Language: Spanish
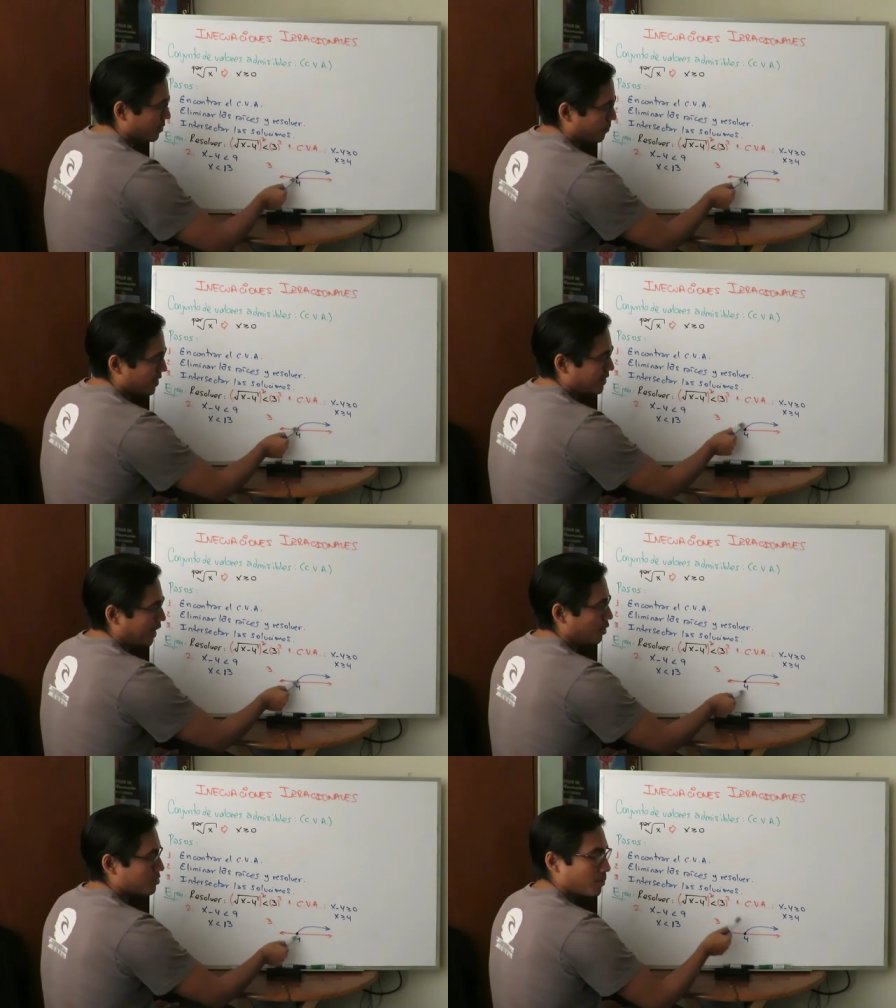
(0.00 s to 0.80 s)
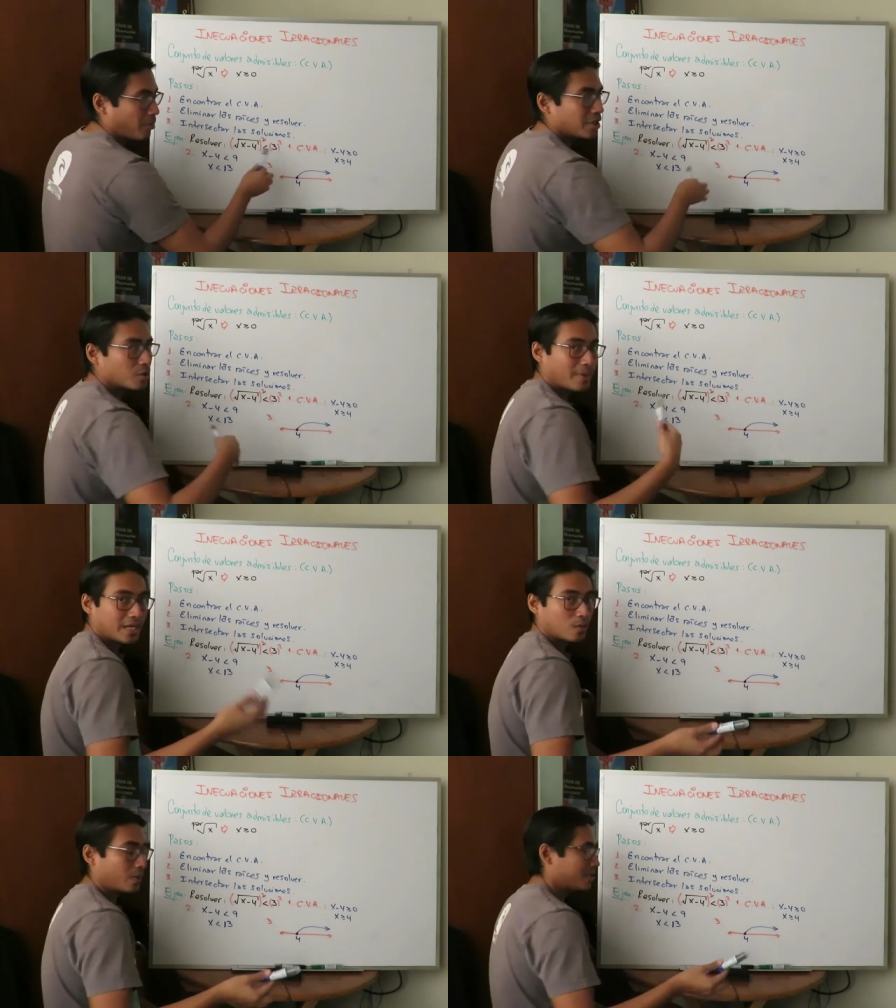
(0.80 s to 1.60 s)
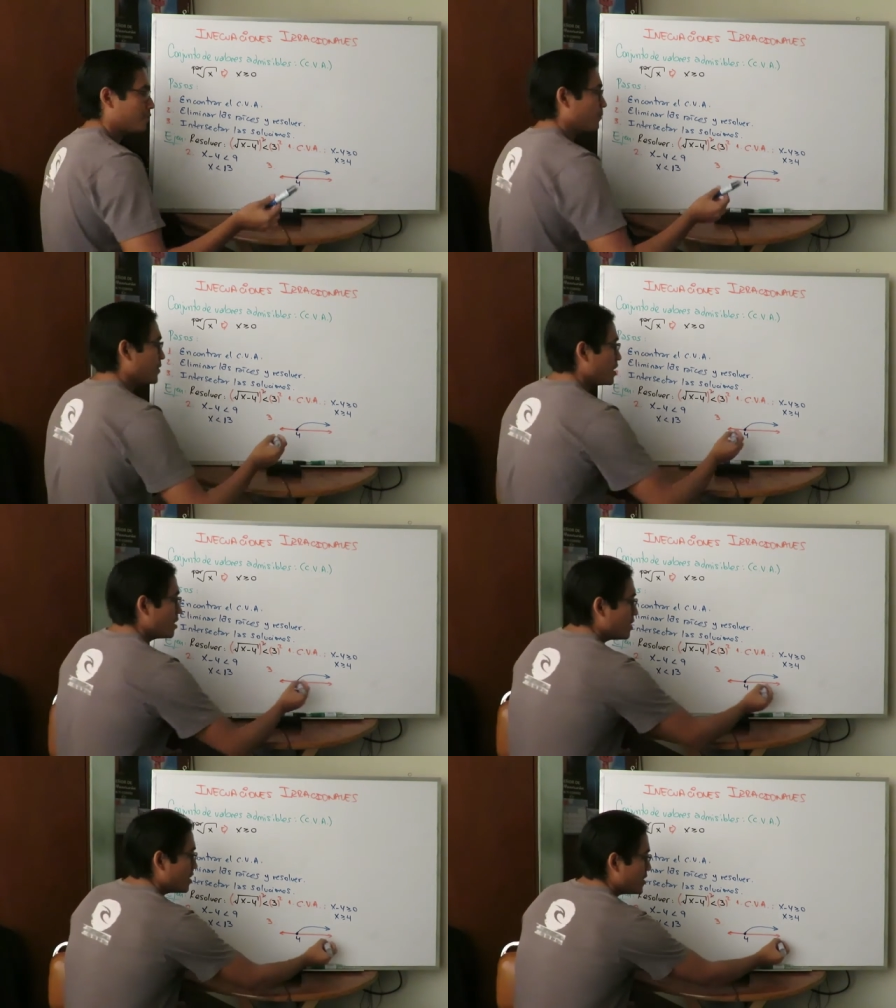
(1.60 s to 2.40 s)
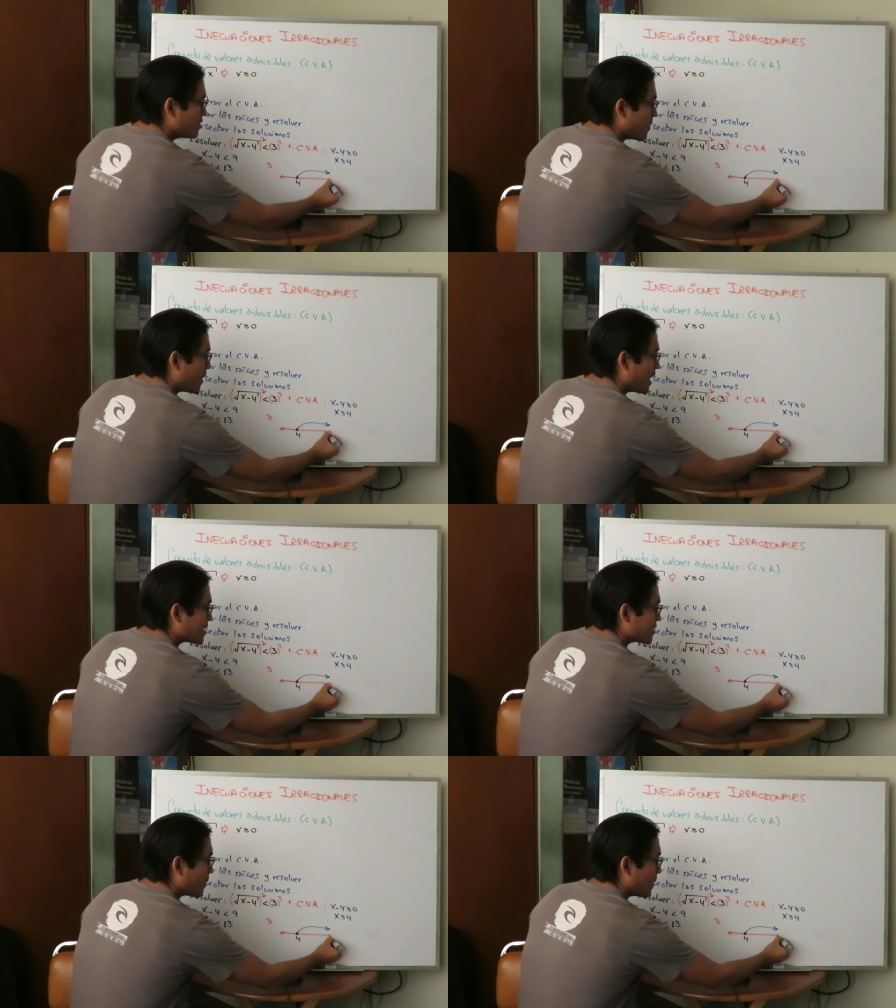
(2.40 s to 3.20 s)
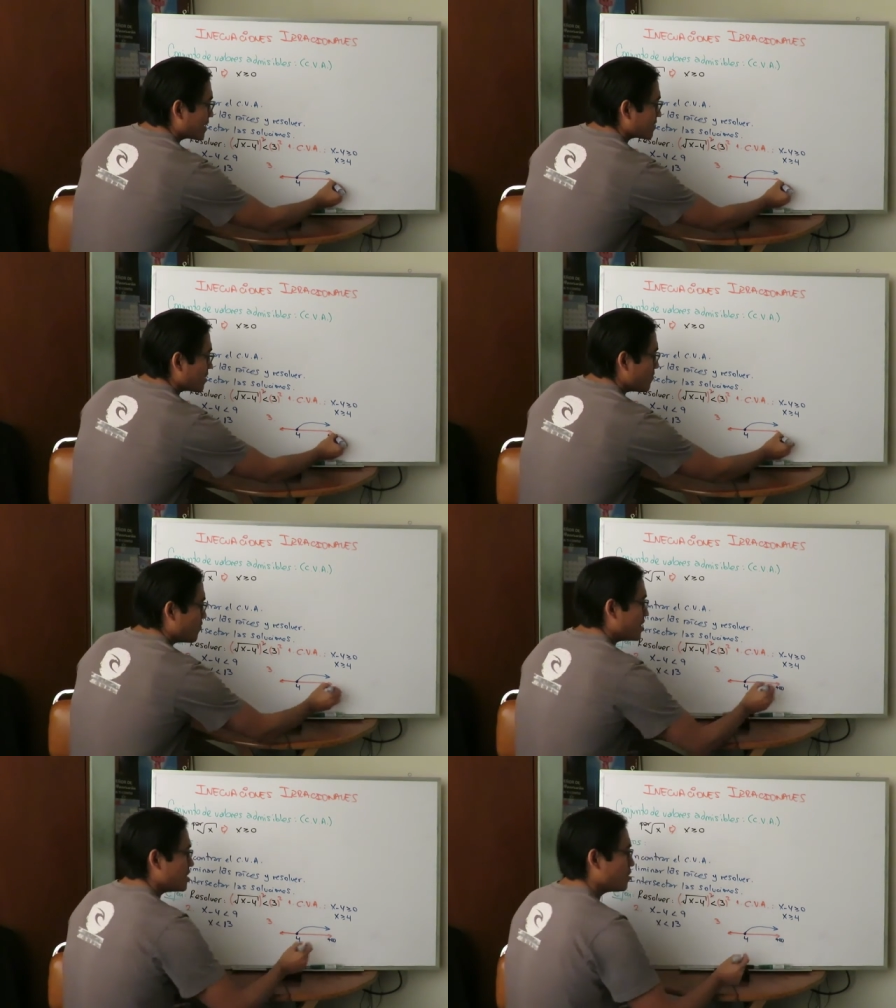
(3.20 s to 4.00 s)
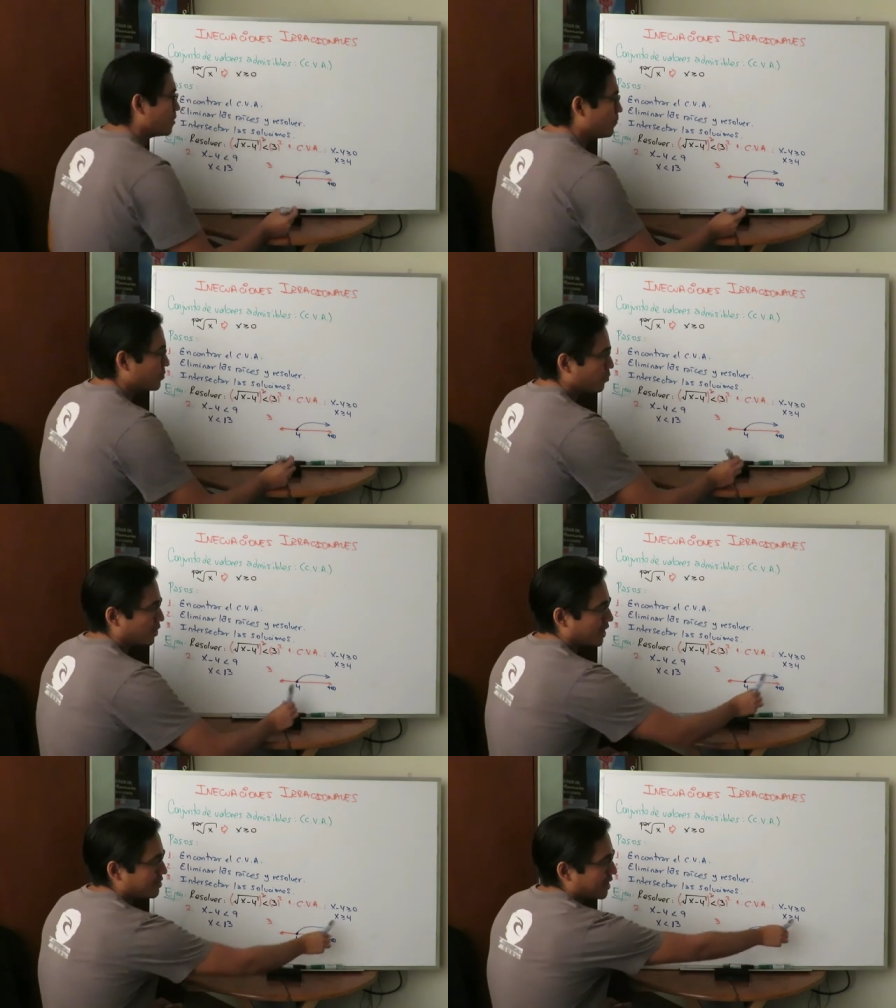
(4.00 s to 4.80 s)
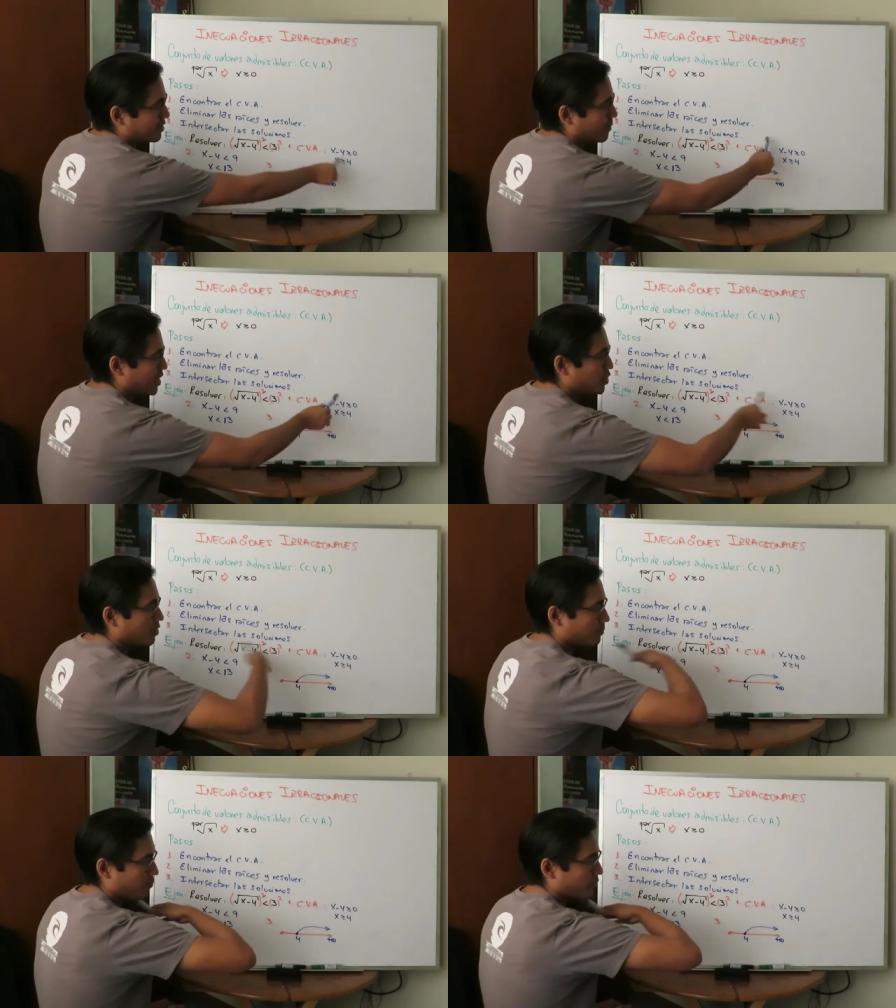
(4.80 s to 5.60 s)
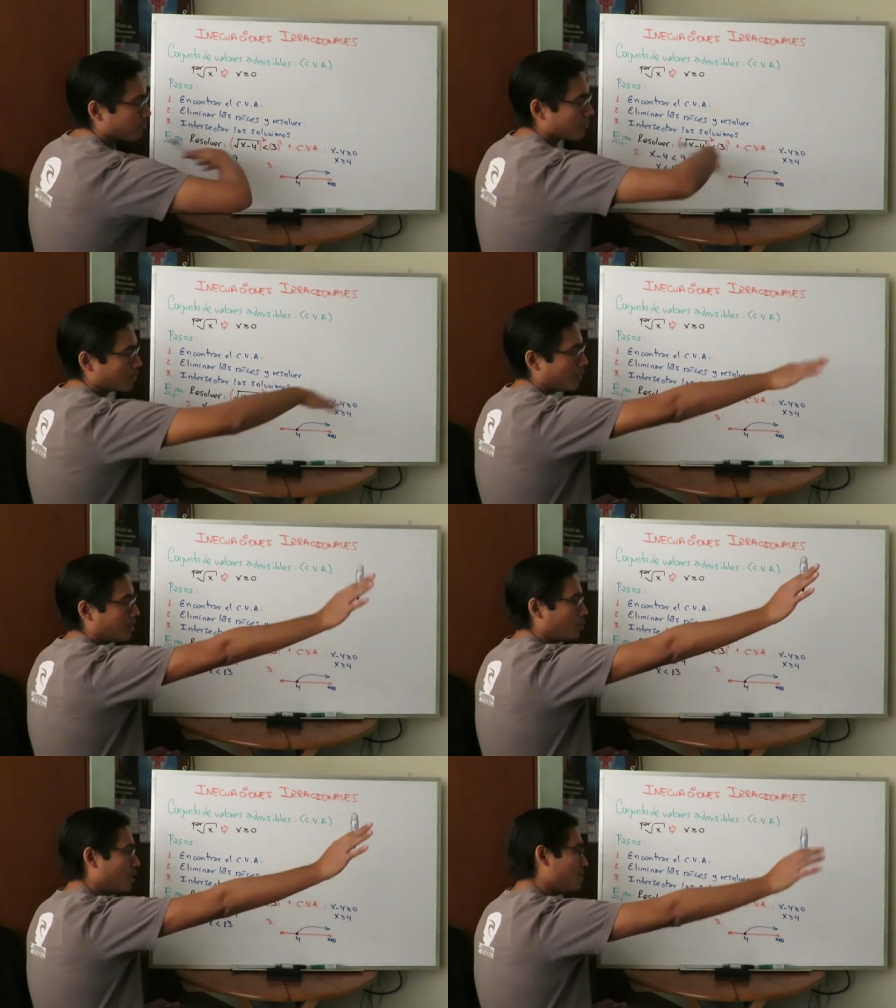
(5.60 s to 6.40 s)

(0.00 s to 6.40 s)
Pintado, se puede tomar el 4 y se va hacia más infinito porque dice que es mayor, no hay ningún